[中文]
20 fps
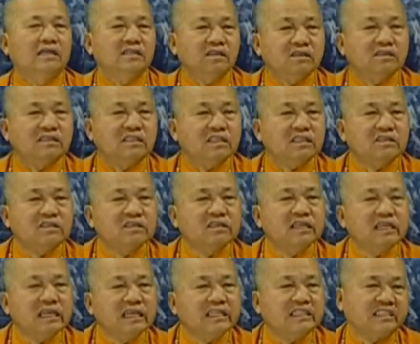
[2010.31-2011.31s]
这集
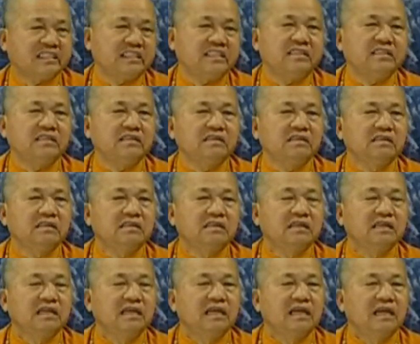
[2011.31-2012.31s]
是利集，
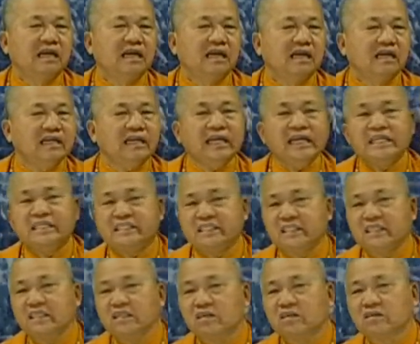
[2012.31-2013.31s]
利
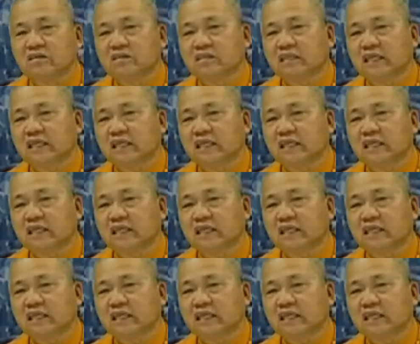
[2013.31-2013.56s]
集有